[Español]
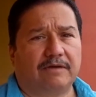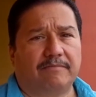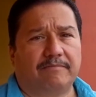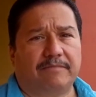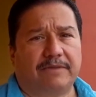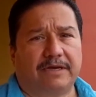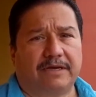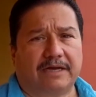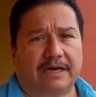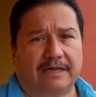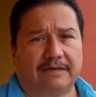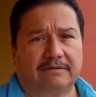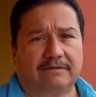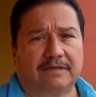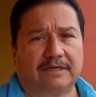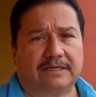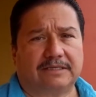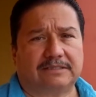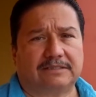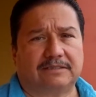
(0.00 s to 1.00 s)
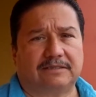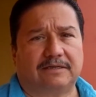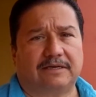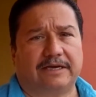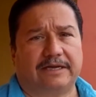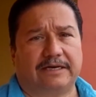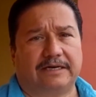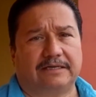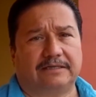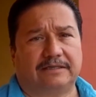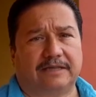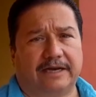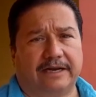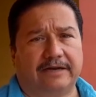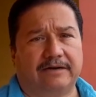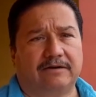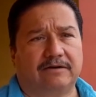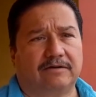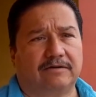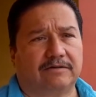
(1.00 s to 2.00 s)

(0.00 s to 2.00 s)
migrantes en el tren